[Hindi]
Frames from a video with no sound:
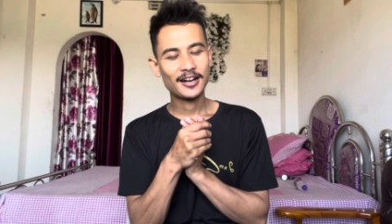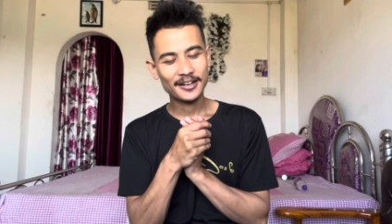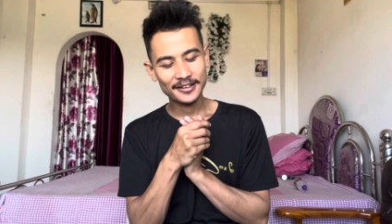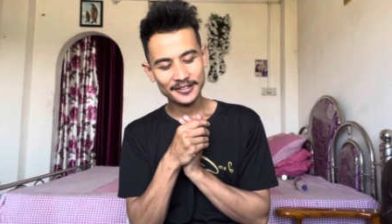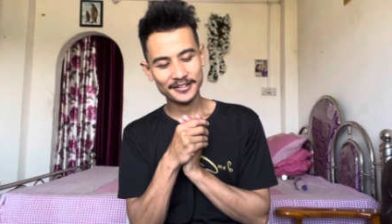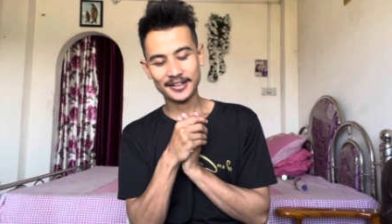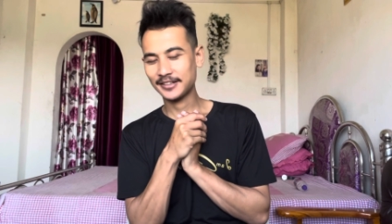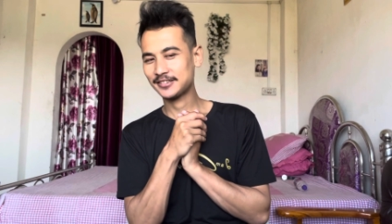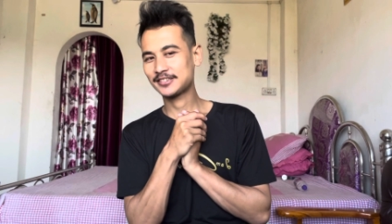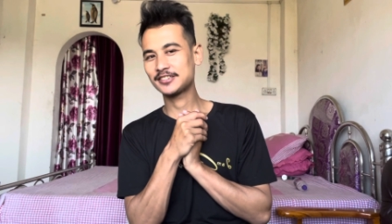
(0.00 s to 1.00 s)
और
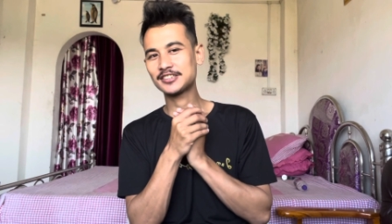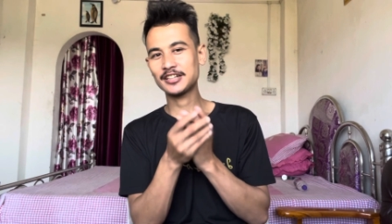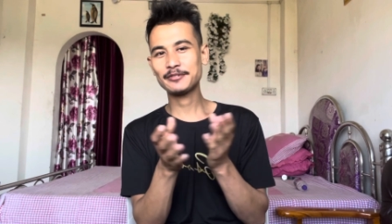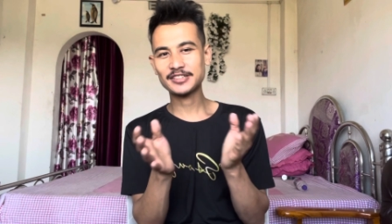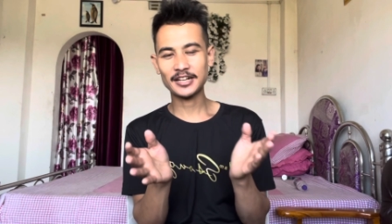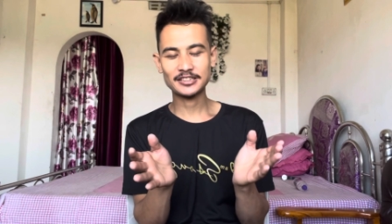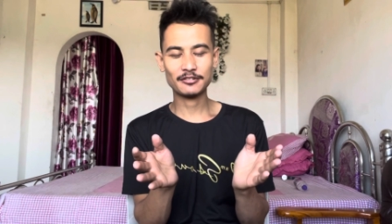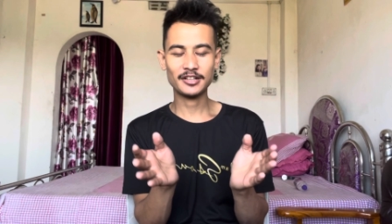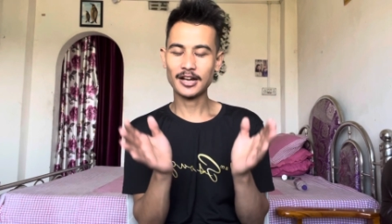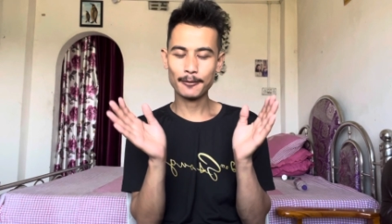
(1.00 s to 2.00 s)
गाइस जितने भी सारे
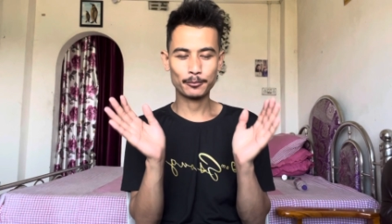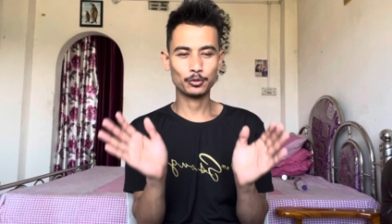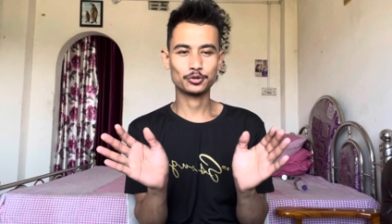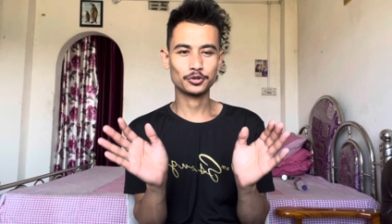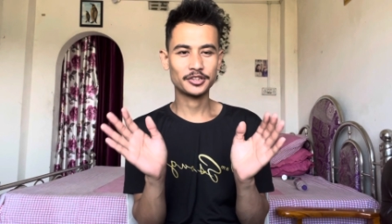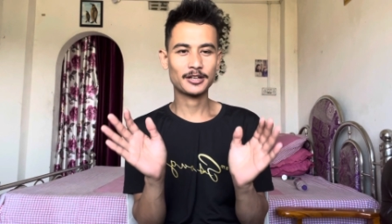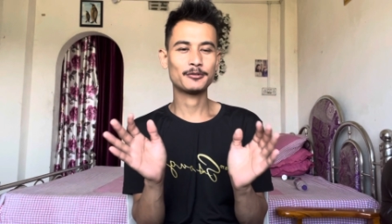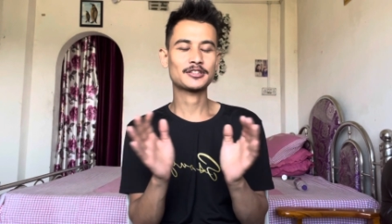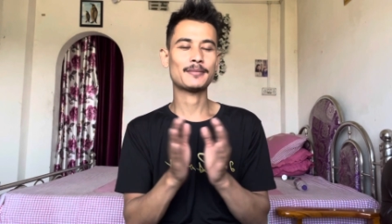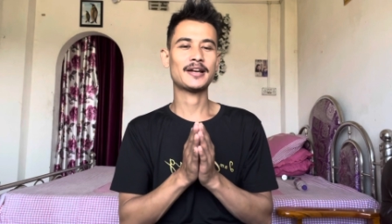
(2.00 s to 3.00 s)
सवाल है आप पूछो ठीक है
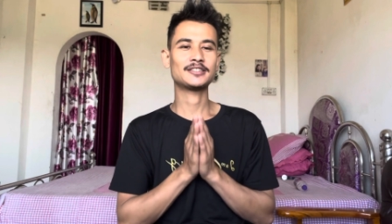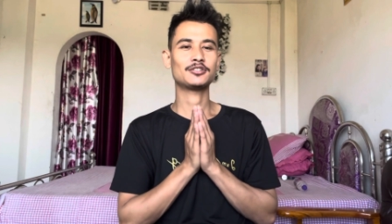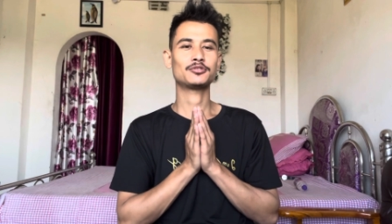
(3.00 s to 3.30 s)
उसका मैं आंसर